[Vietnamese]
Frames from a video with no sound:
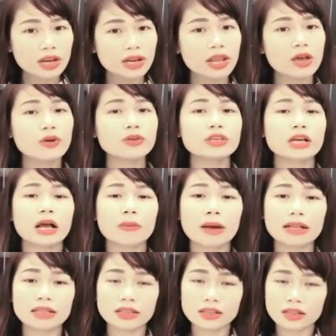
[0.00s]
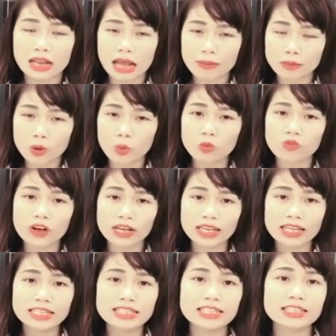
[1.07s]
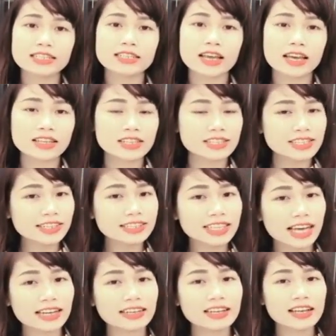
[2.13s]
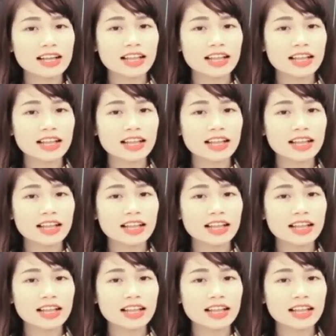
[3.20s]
nếu như các bạn làm đúng và kiên trì như thế thì chắc chắn